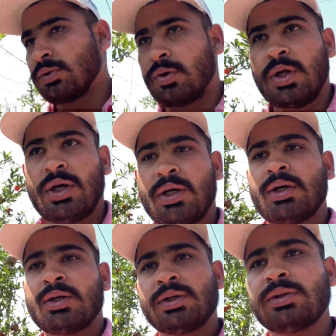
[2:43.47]
थोड़ा
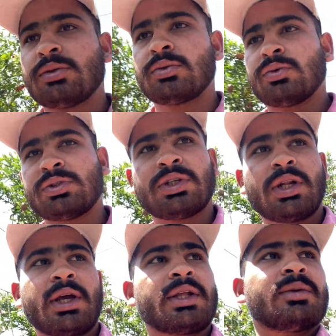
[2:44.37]
कुछ
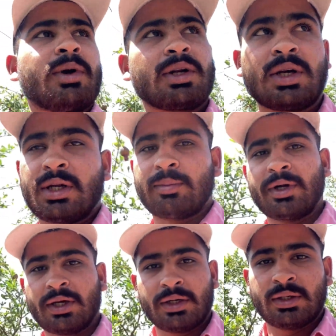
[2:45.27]
नया दिमाग लगाना
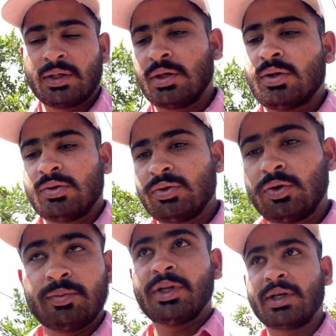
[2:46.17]
पड़ेगा
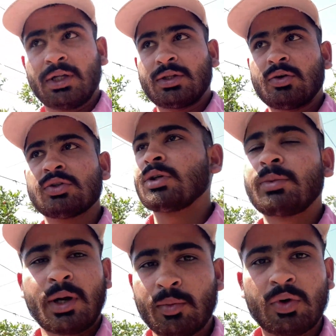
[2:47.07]
चलो मैं निकलता हूँ सब
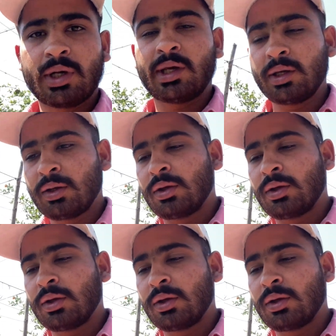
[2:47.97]
काम हो गया